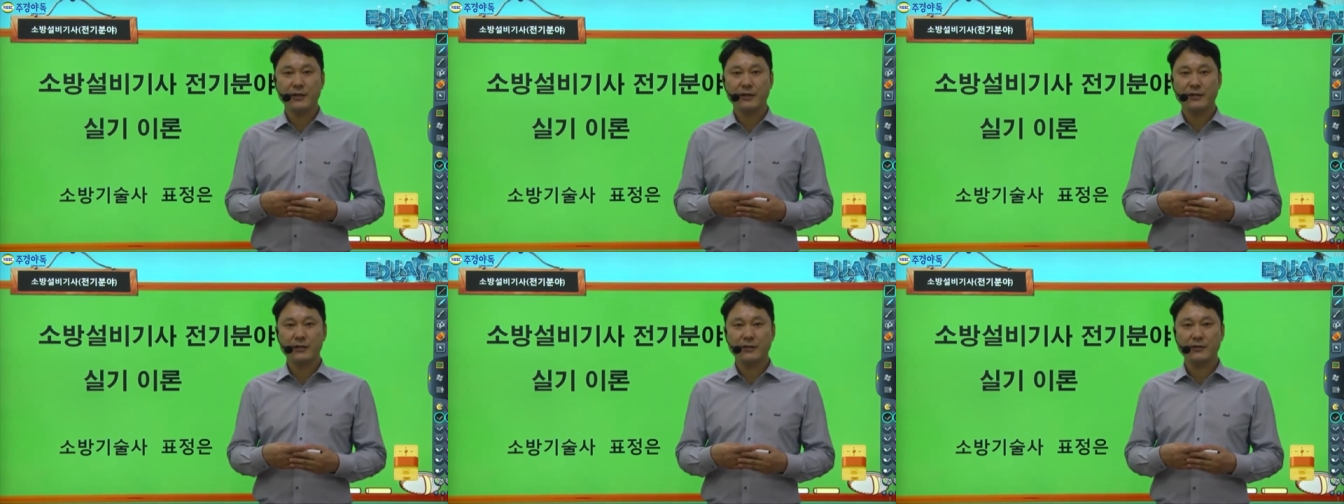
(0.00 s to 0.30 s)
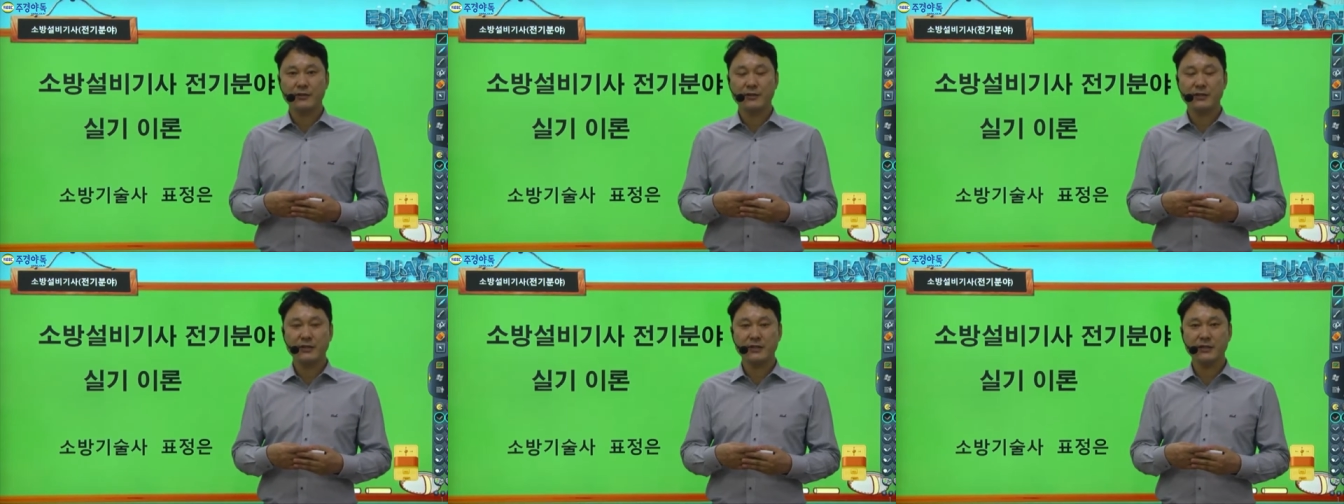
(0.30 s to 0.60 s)

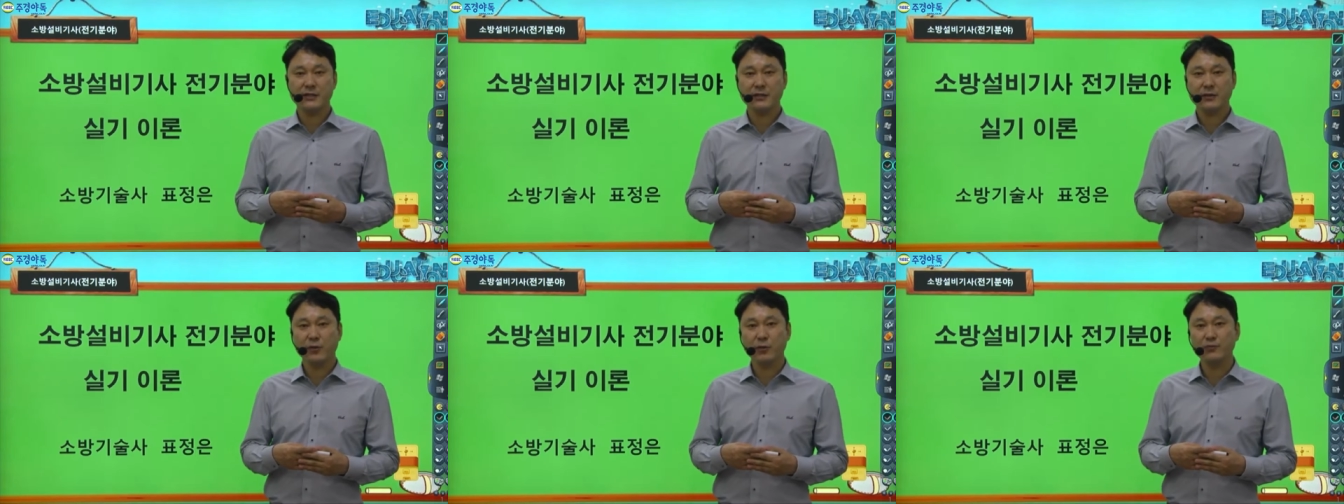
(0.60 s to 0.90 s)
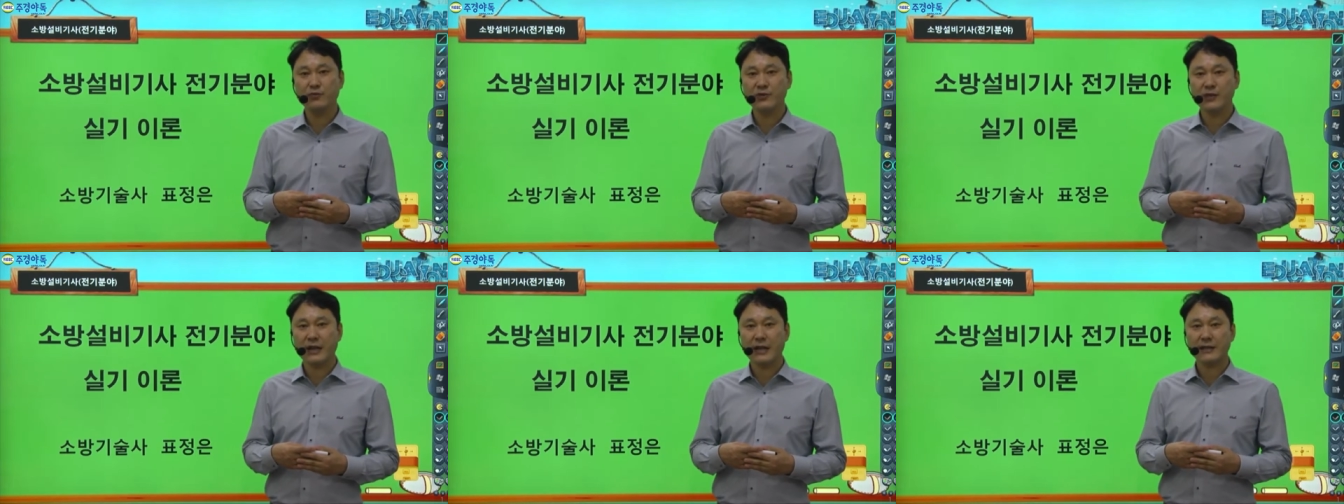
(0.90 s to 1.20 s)
그래서 이
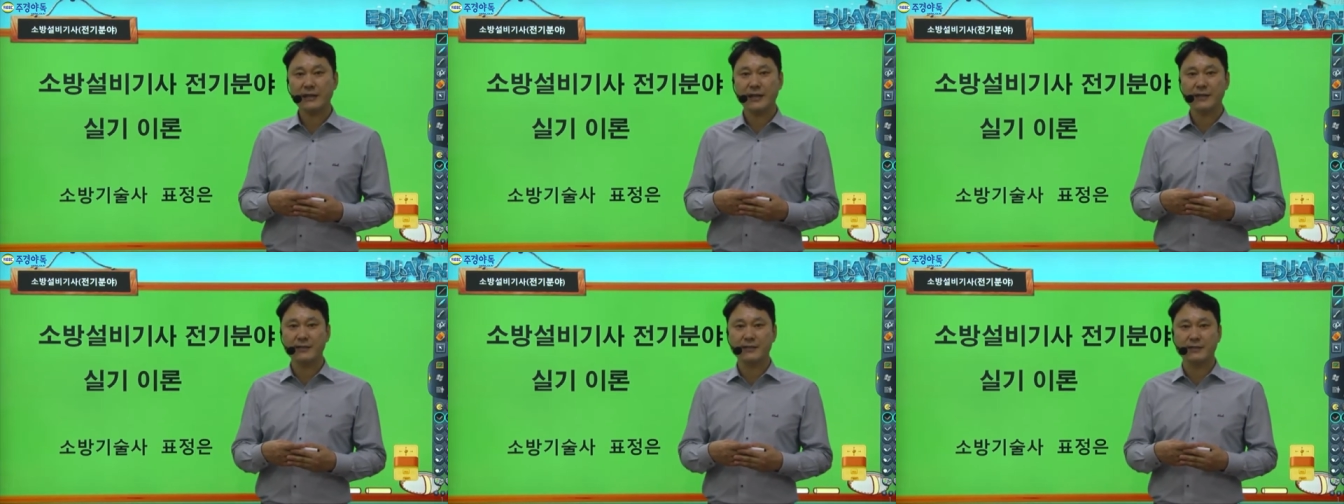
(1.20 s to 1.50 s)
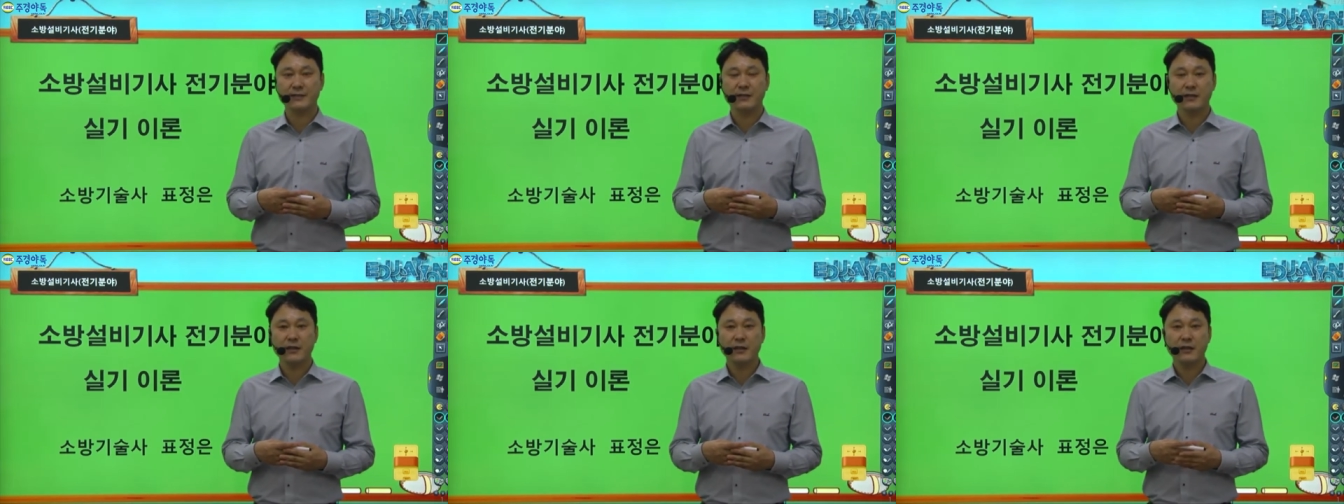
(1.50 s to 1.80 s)
공부를 할
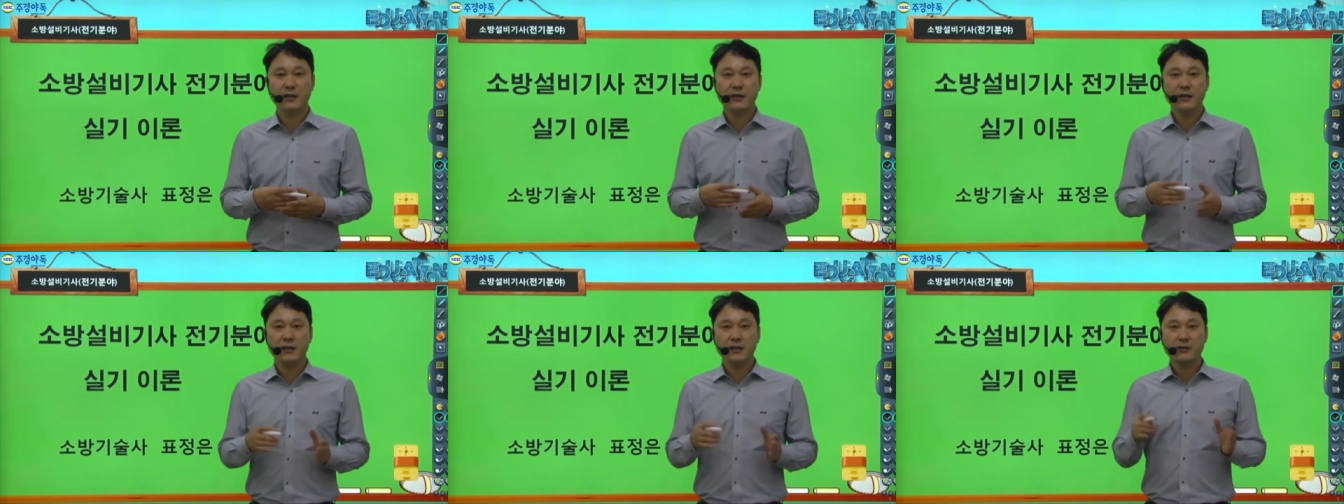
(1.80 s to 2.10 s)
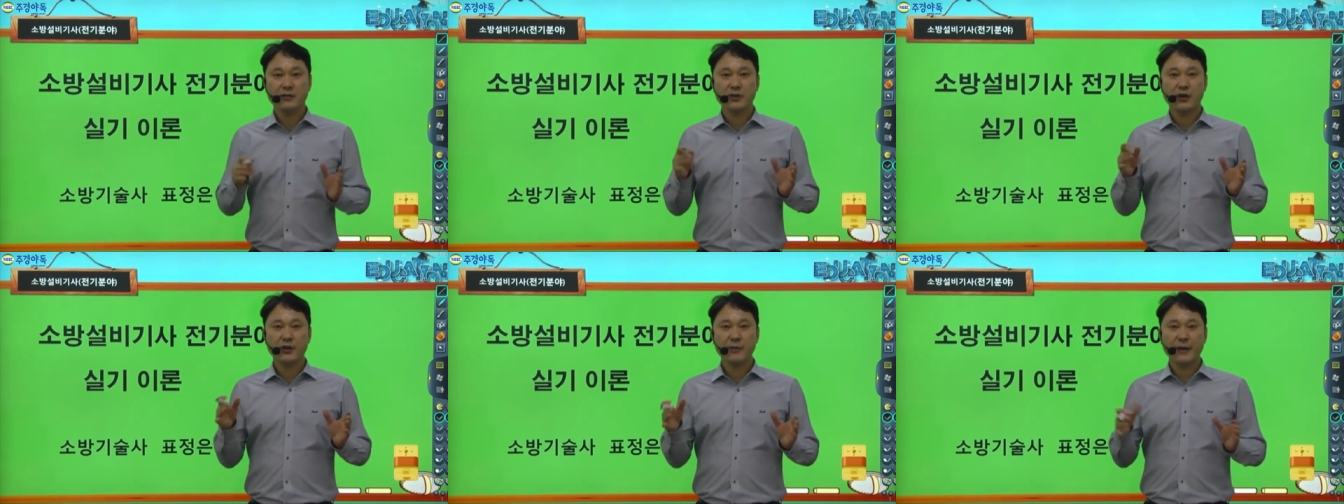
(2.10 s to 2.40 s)
때는
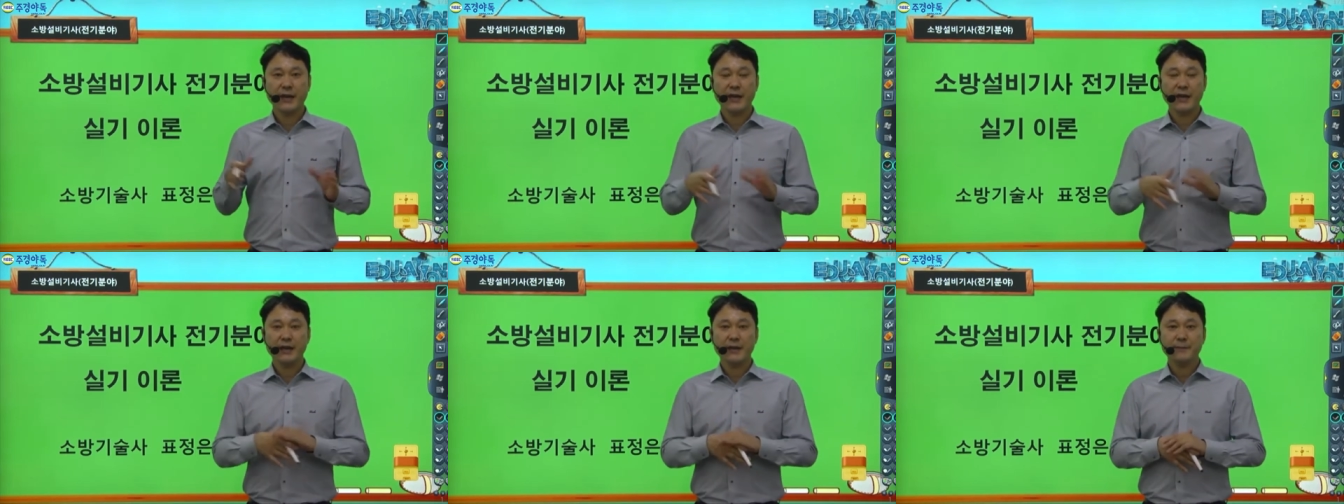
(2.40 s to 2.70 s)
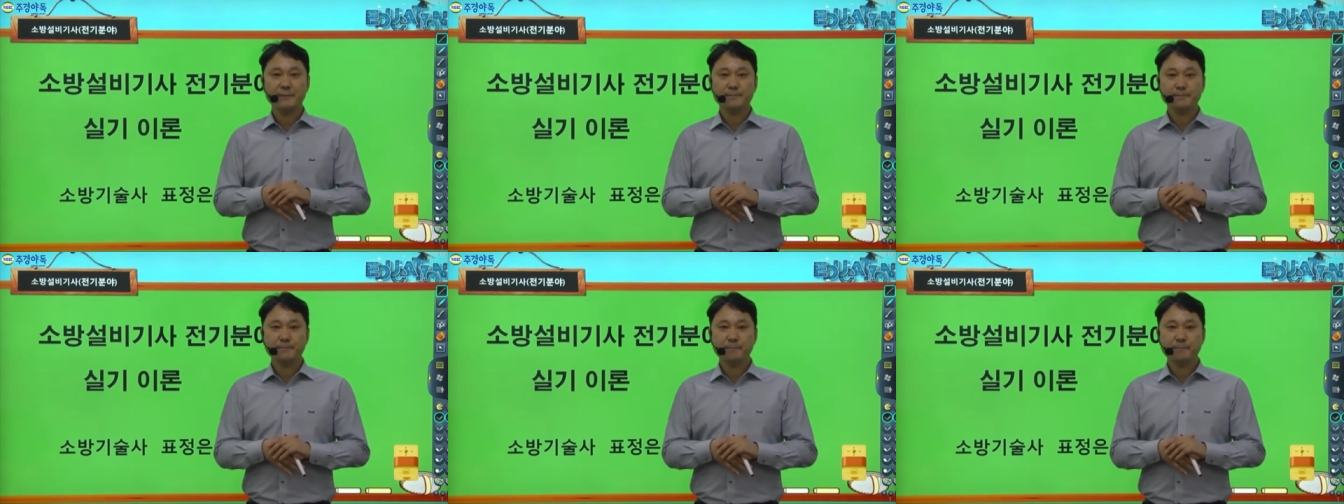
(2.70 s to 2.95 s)
처음에